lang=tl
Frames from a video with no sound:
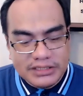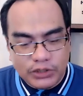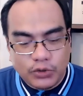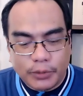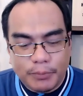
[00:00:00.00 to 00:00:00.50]

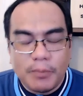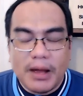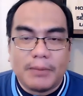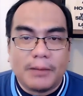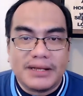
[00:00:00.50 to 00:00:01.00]
siguro po
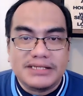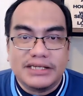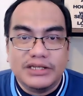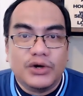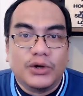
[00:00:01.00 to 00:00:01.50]

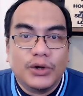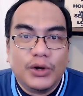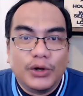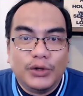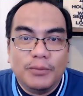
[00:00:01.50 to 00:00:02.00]
mapapansin nyo,
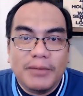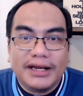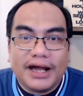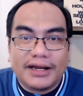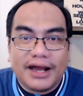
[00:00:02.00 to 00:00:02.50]
nung
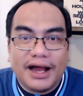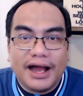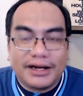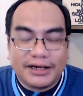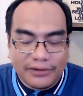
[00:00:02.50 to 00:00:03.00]
mga nakaraang
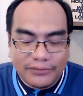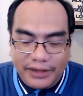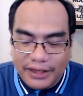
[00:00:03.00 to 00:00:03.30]
araw,